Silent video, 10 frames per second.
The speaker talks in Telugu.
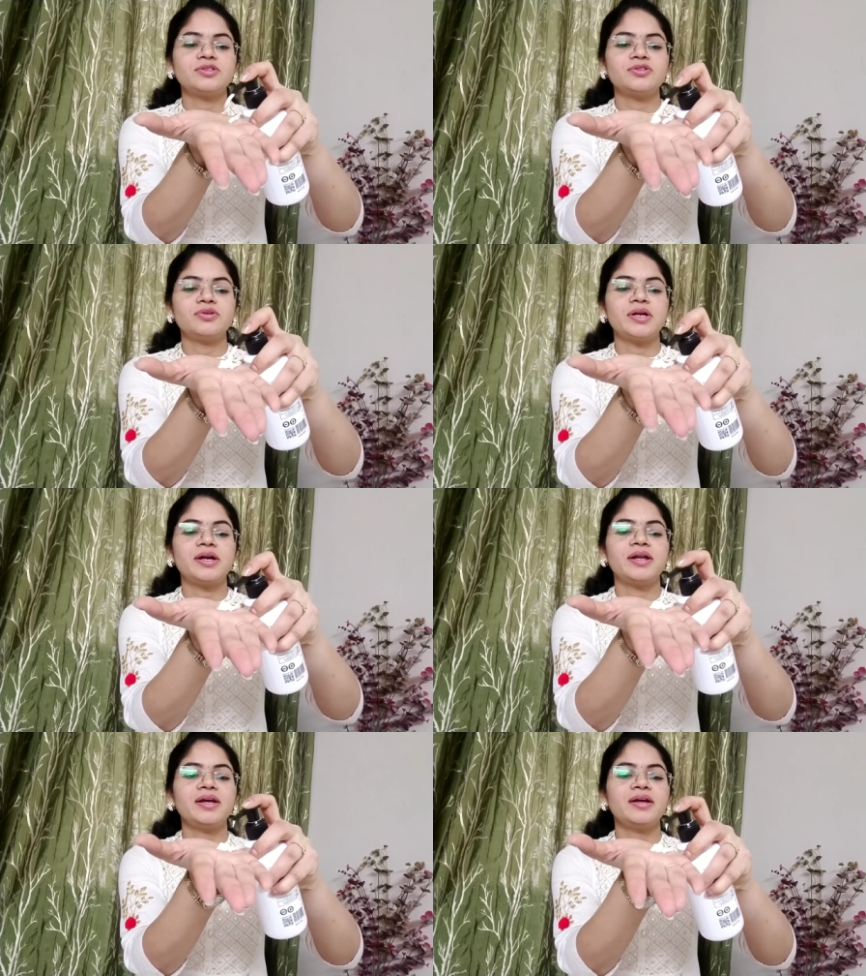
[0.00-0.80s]

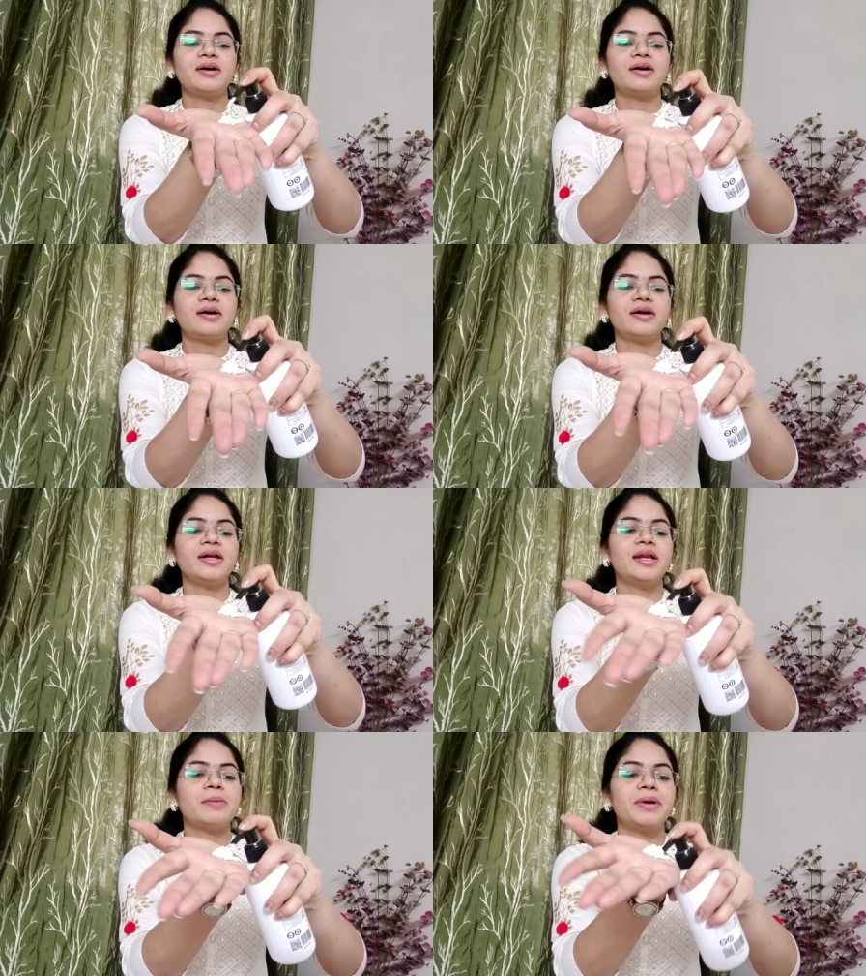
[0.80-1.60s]
చూడండి
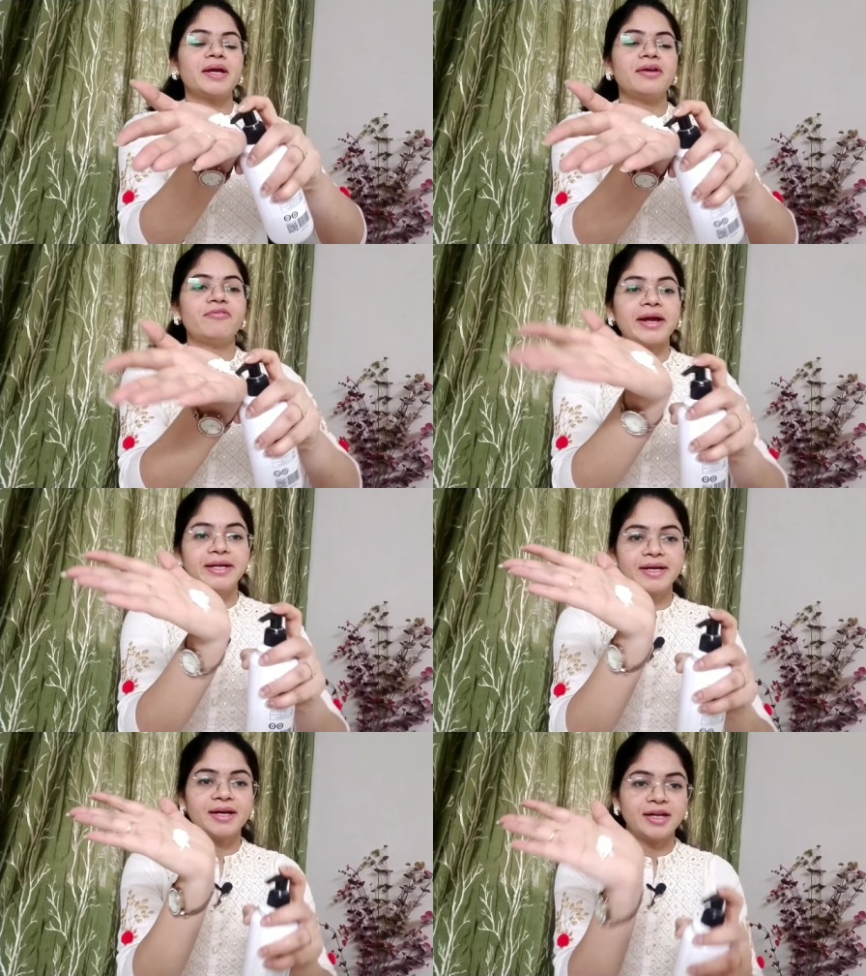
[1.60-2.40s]
ఇలా మనకి
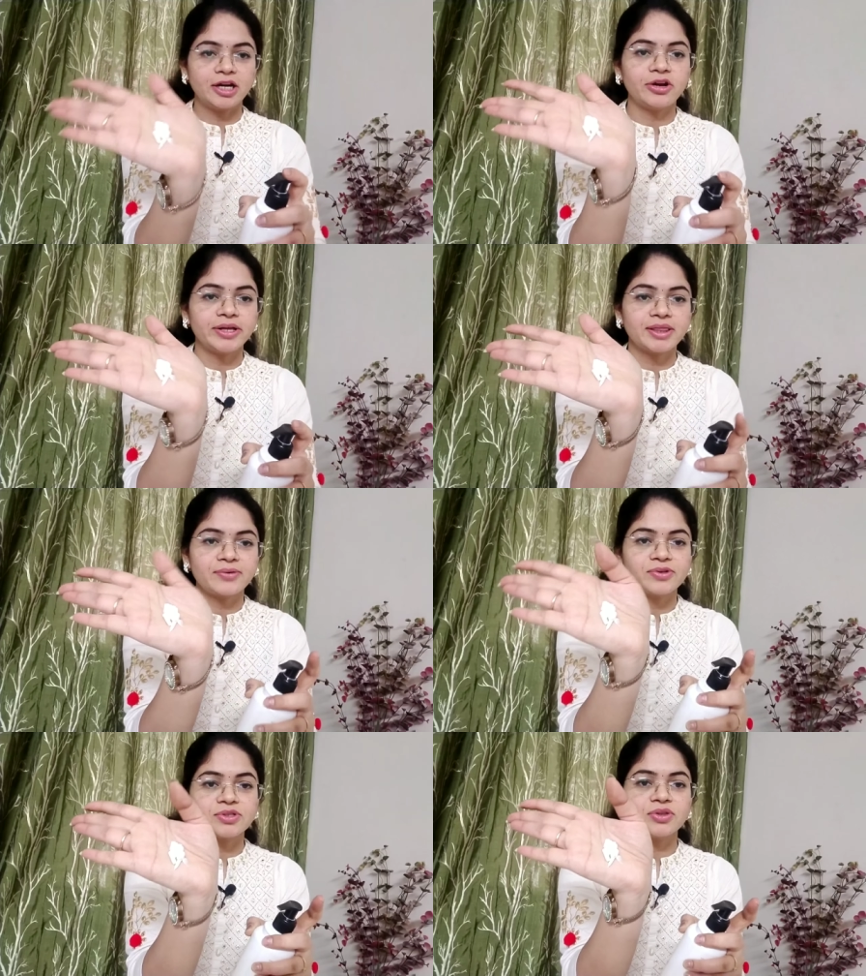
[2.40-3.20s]
వైట్ కలర్లో అయితే
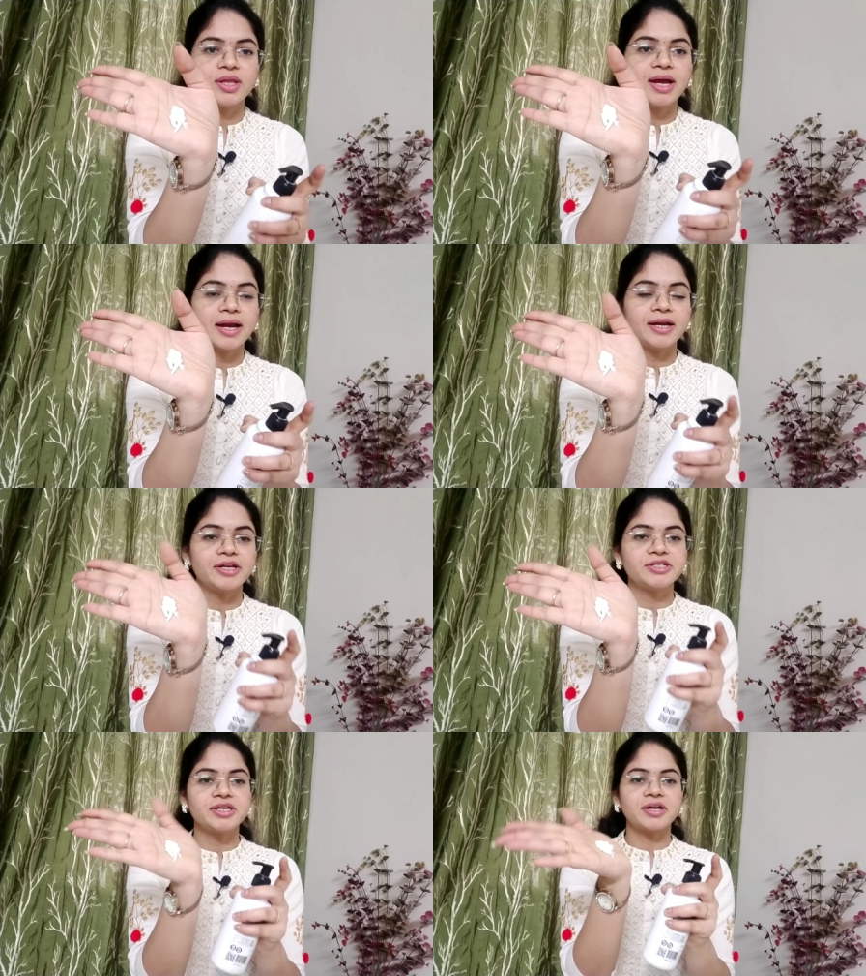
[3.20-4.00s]
వస్తుంది
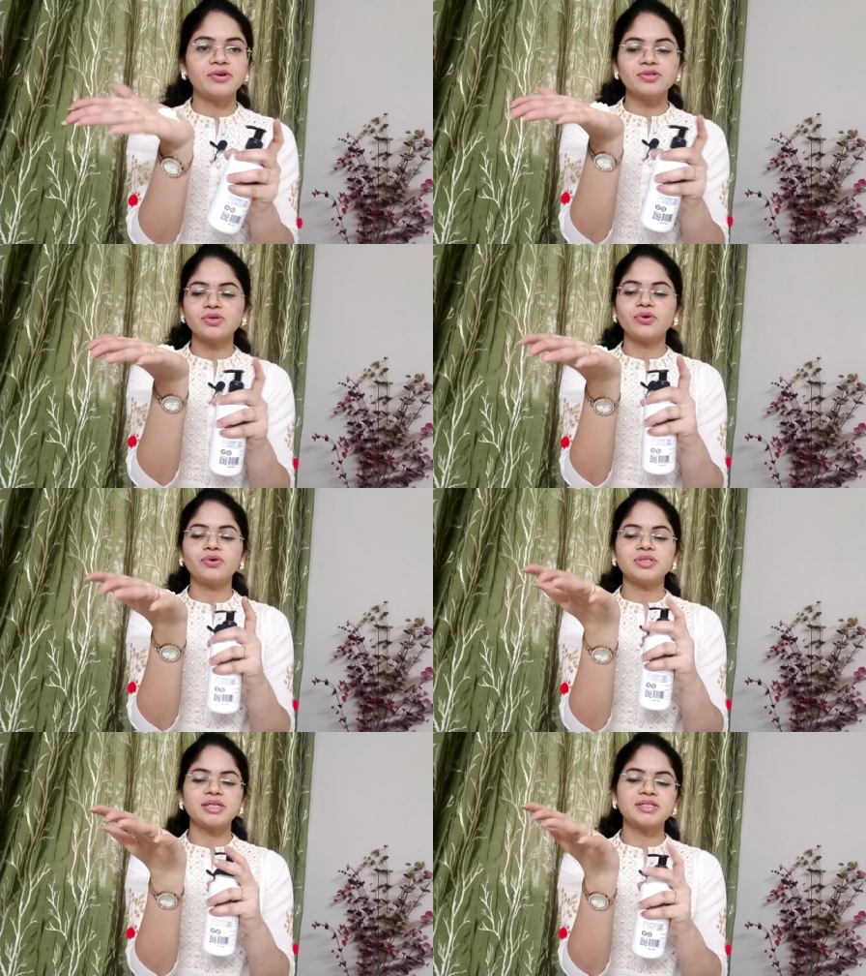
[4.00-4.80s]
కండిషనరు సో
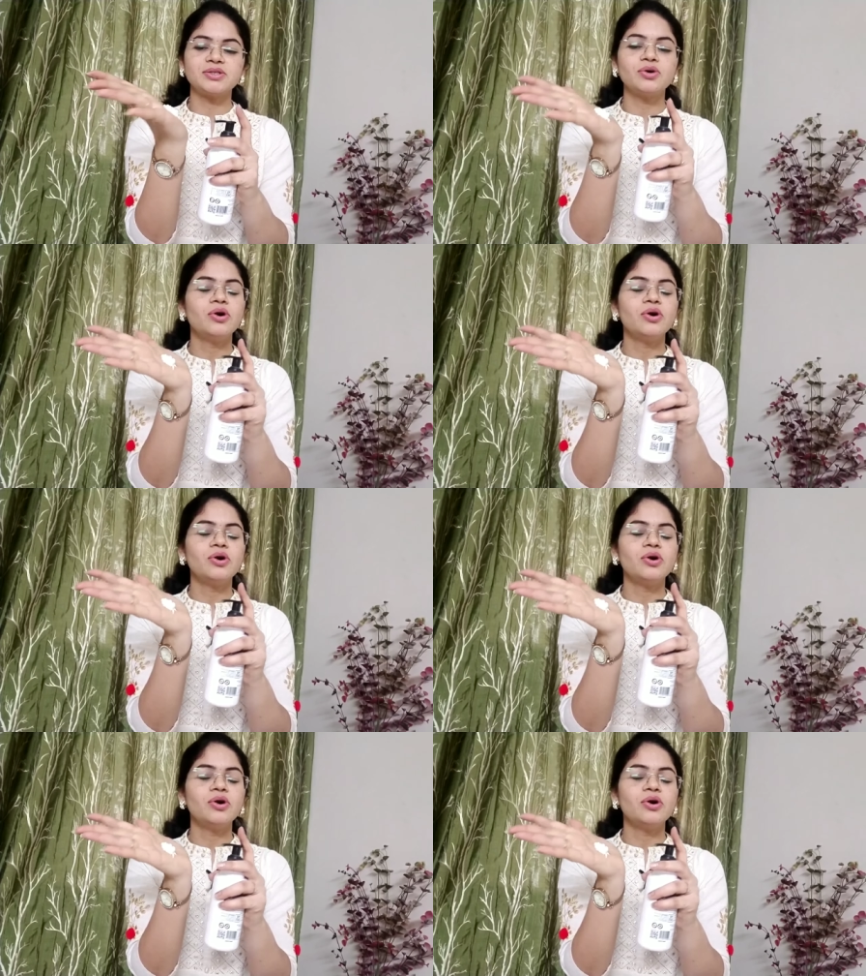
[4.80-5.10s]
జస్ట్